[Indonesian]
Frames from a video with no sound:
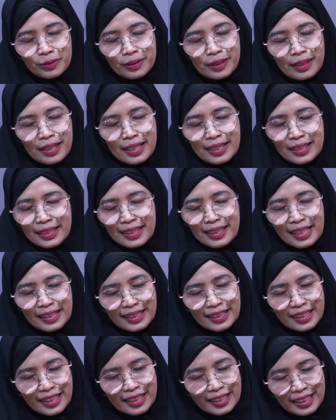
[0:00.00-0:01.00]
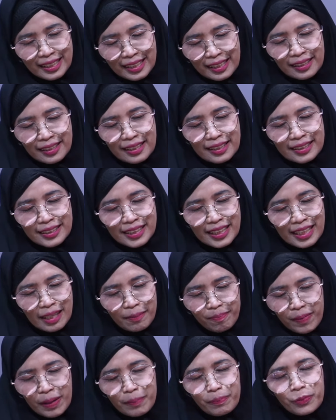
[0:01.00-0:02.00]
Amin. Dan jadikanlah
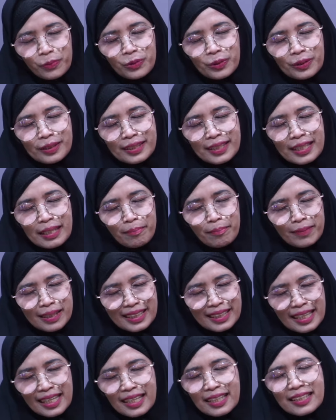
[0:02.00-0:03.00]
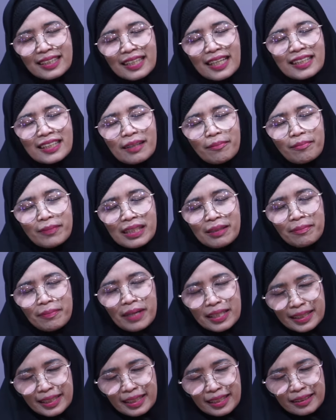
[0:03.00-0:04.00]
siapapun yang mendengar dan yang
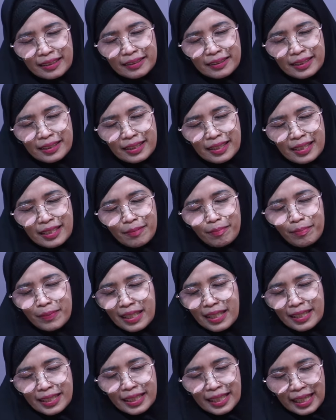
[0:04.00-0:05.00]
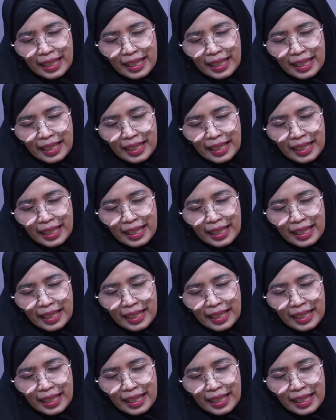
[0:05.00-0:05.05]
menyimaknya menjadi